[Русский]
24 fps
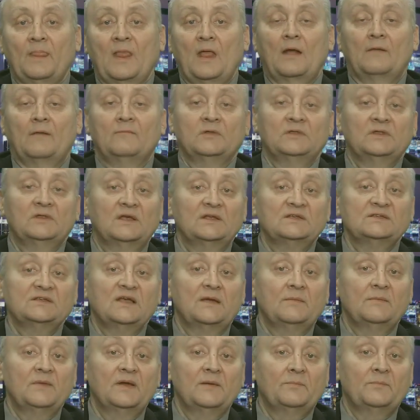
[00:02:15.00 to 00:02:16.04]
Вот та
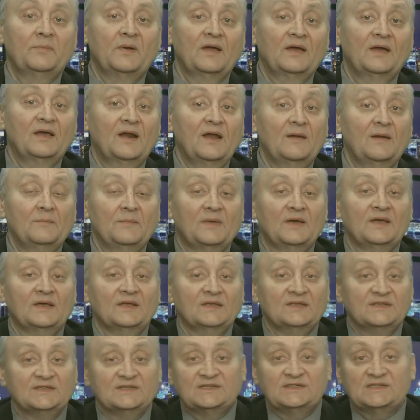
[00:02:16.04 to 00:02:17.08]
самая программа
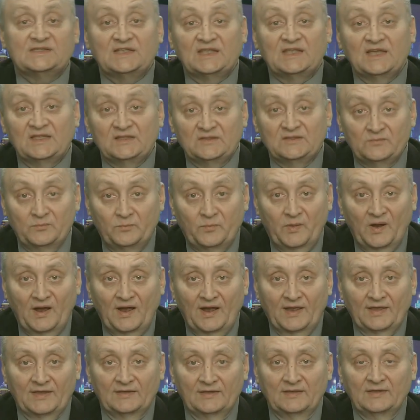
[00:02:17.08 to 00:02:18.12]

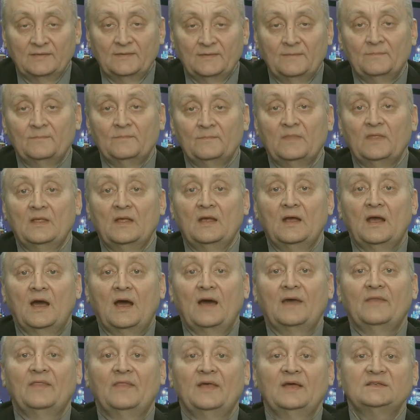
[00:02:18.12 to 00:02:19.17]
«Стендбай»,
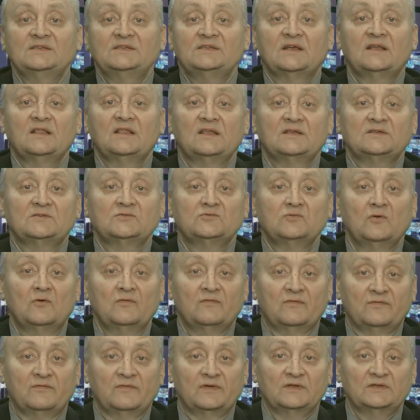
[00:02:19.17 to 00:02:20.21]
она
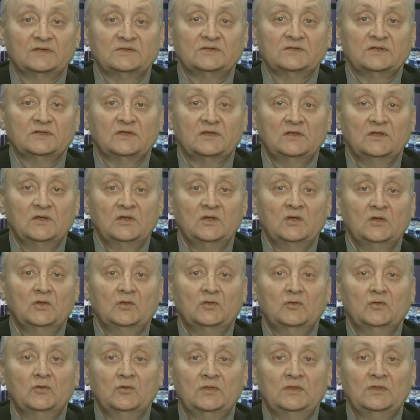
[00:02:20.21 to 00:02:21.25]
согласовывается.
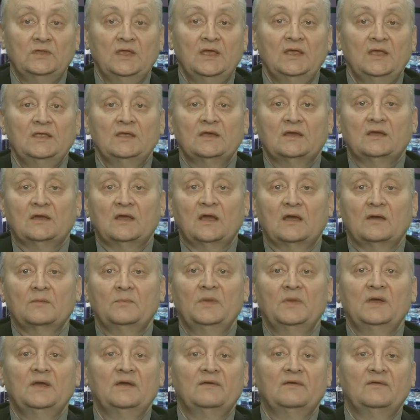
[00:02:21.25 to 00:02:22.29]
Но денег, как
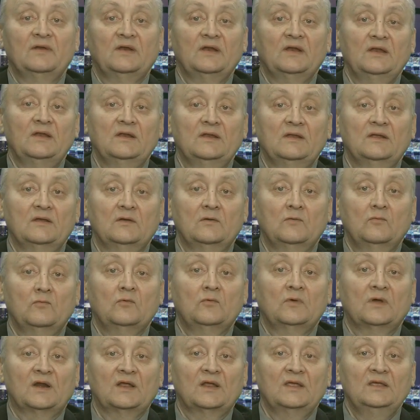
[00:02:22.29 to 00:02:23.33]
мы говорили,
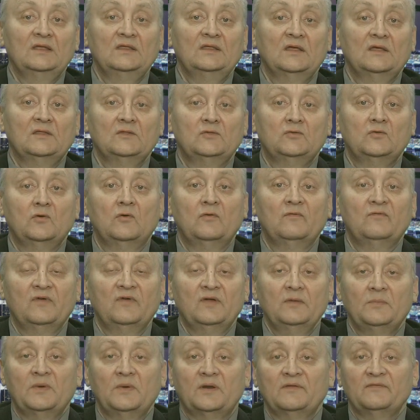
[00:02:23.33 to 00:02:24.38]
Украина до
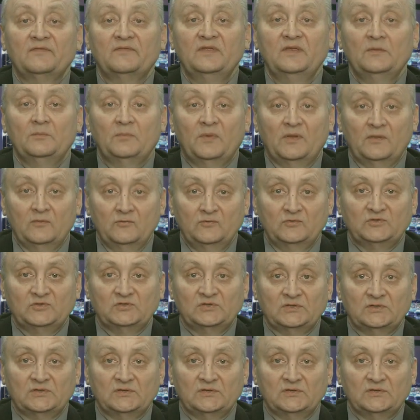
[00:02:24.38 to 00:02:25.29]
выборов не получит.